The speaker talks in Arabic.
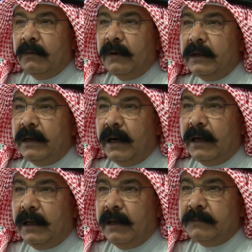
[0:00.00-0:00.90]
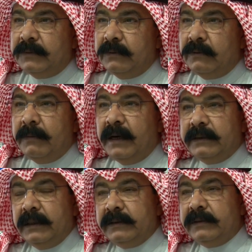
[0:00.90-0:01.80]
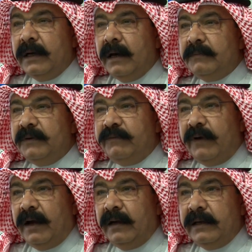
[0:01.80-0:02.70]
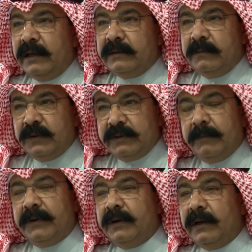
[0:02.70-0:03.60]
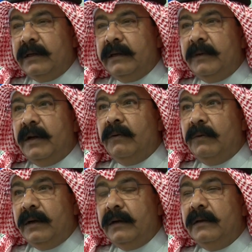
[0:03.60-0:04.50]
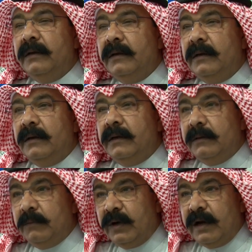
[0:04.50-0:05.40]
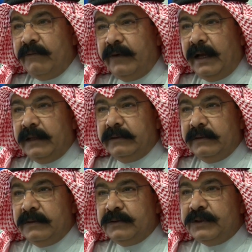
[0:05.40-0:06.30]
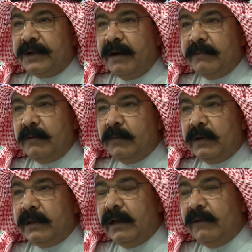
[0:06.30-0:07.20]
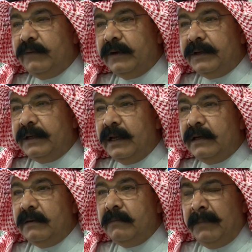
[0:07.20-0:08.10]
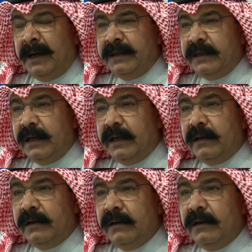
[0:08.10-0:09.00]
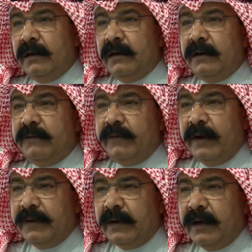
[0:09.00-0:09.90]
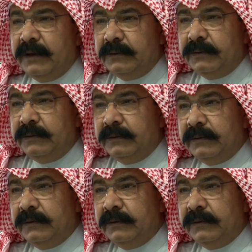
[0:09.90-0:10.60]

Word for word: ولله الحمد وبعد الانتهاء من فعاليات المؤتمر الإقليمي الأول لمكافحة جرائم الملكية الفكرية للمعنيين لإنفاذ القانون